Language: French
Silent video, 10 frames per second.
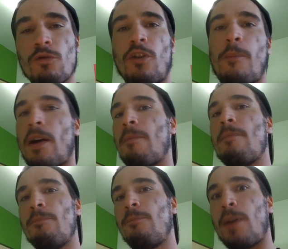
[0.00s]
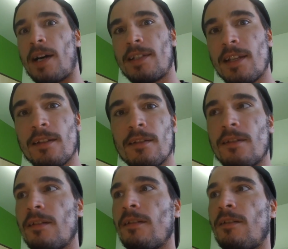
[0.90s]
On en parle même pas assez.
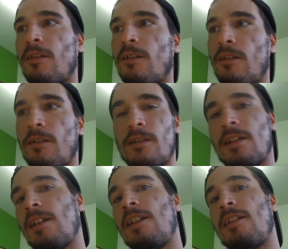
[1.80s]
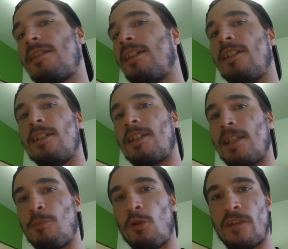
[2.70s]
Euh, c'est des,
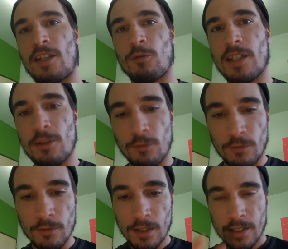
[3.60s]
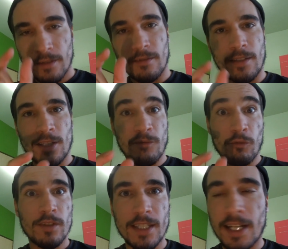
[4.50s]
des professions qui sont qui se
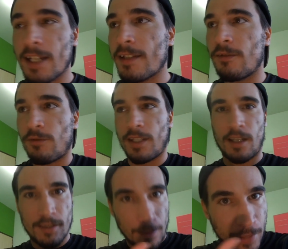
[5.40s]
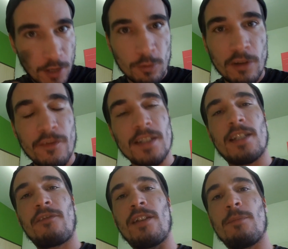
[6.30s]
font discrètes. Donc c'est bien qu'on en fasse
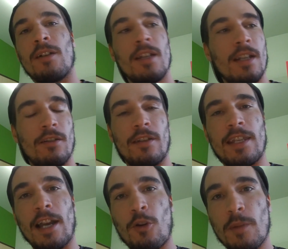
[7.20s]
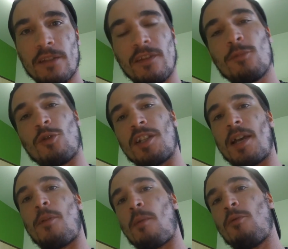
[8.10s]
des films. Il y a combien de films sur les
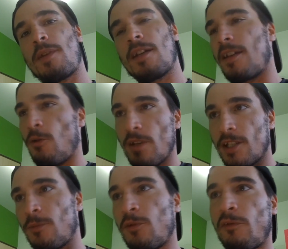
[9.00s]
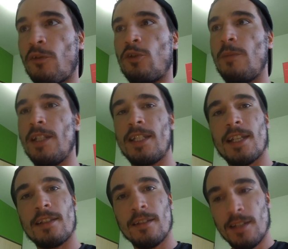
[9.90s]
sapeurs-pompiers Il y a eu Les Hommes du Feu en
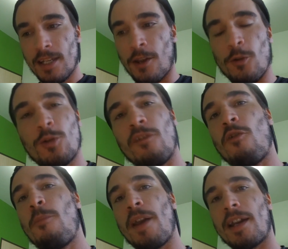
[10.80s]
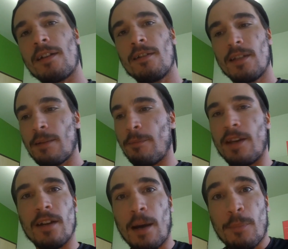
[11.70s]
2017, il y a eu Sauver ou Périr,
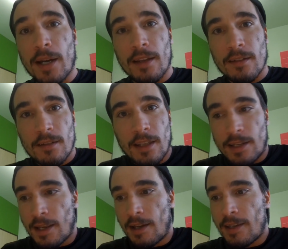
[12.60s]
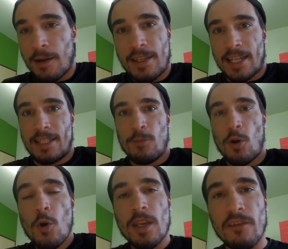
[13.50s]
mais après, il n'y a, quasiment
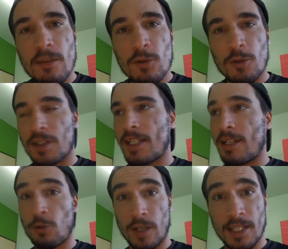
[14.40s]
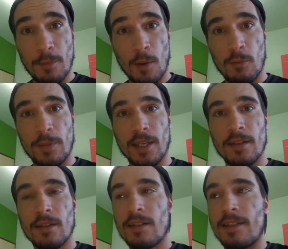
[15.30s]
aucun film sur, les sapeurs-pompiers.
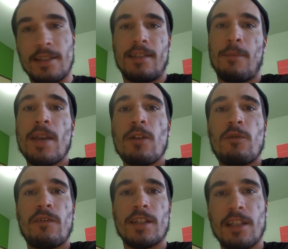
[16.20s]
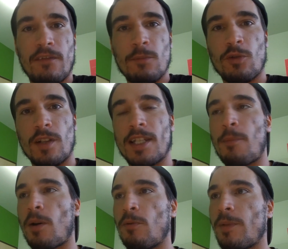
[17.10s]
C'est bien qu'on fasse des films sur les
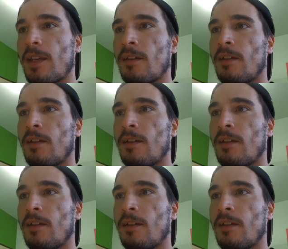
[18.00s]
sapeurs-pompiers.